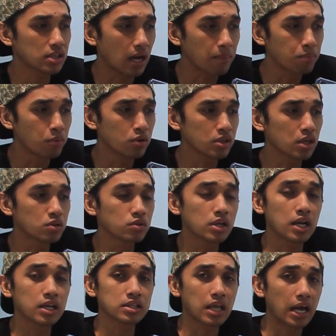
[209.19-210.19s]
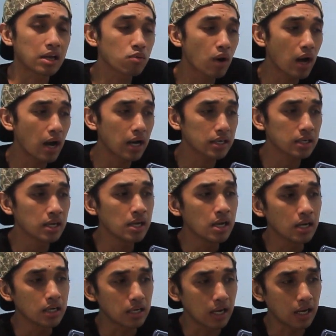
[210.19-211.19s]
tabungnya dudal Taiwan
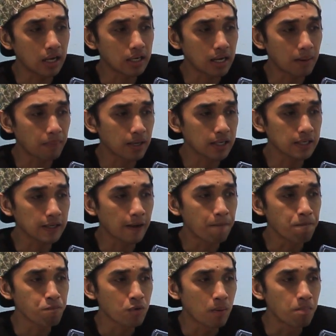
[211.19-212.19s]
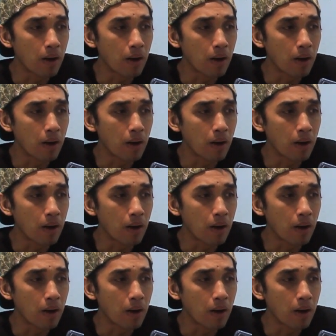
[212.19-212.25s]
dan apalagi